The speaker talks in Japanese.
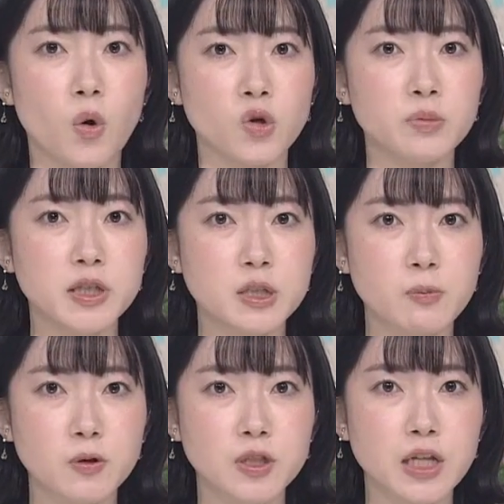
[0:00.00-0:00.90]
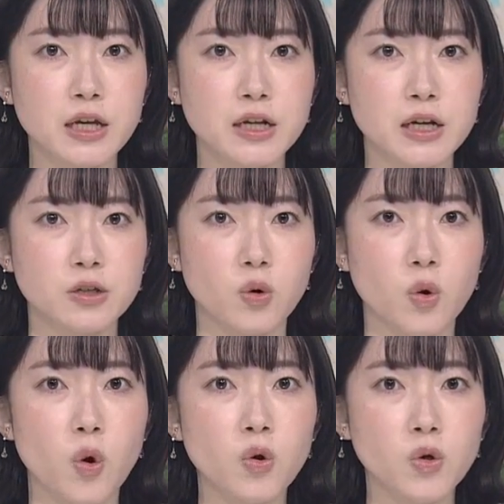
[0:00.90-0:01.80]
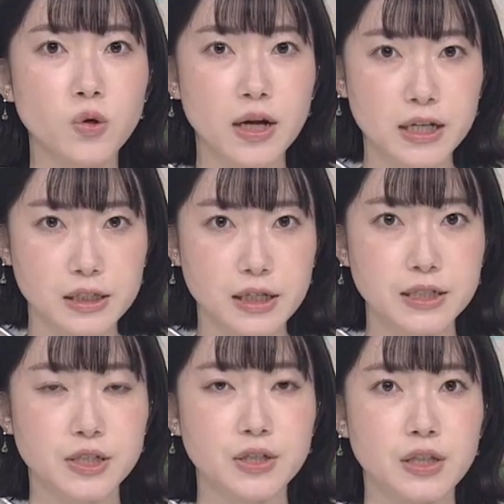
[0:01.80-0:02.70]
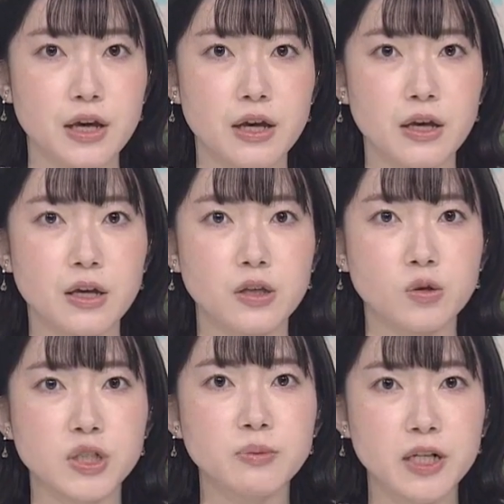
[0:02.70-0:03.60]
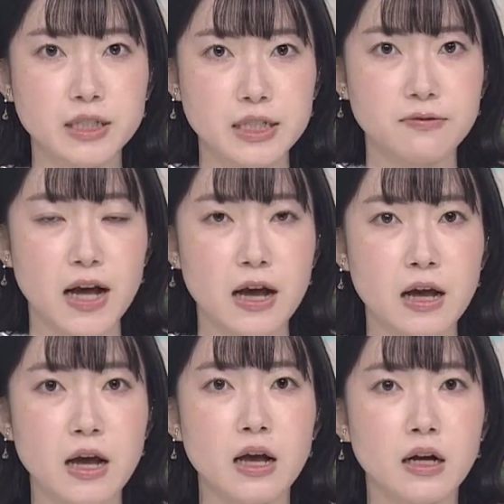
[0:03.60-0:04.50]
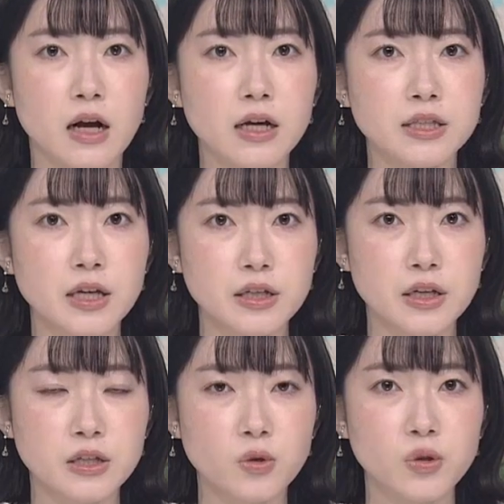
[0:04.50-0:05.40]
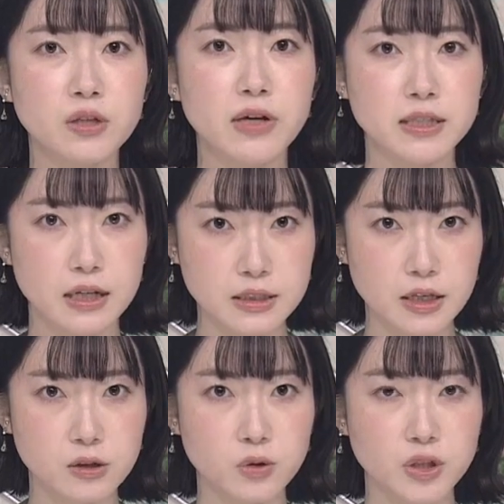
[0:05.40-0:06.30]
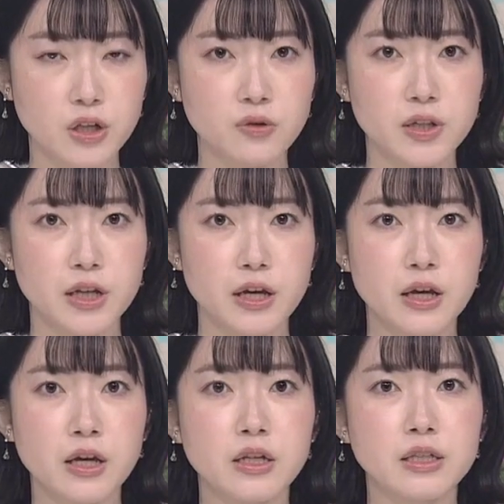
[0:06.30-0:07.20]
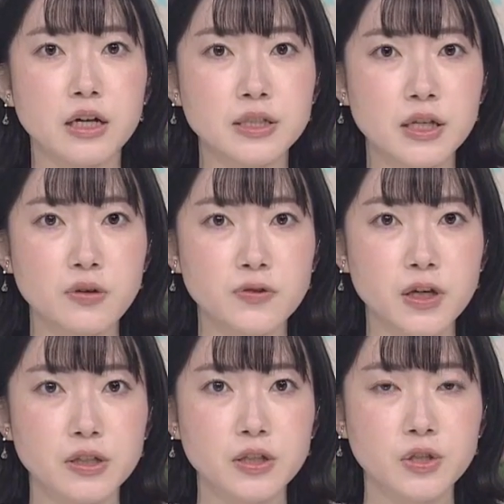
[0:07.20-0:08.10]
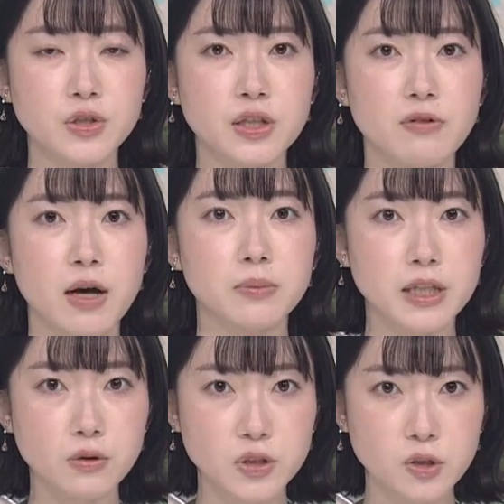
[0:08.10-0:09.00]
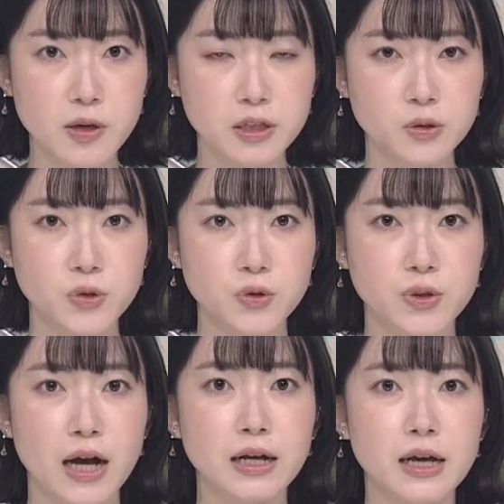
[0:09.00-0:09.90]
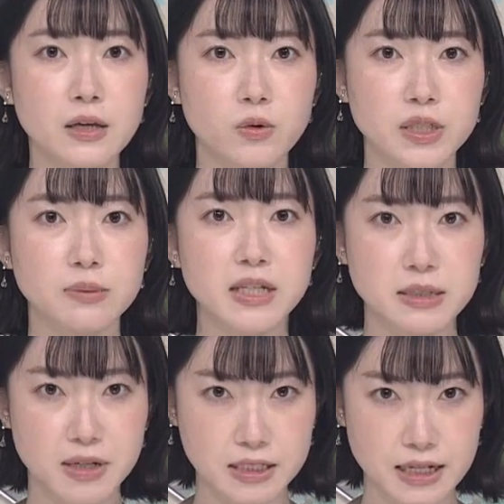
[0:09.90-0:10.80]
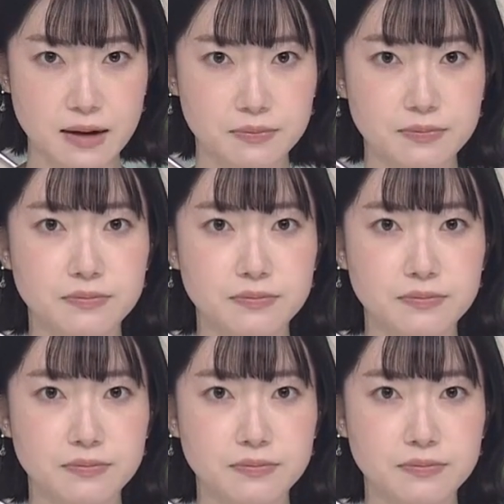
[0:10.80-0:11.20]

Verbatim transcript: 国民スポーツ大会の今後の在り方について吉村知事は開催継続には賛成とした上で財政負担については見直すべきという考えを示しました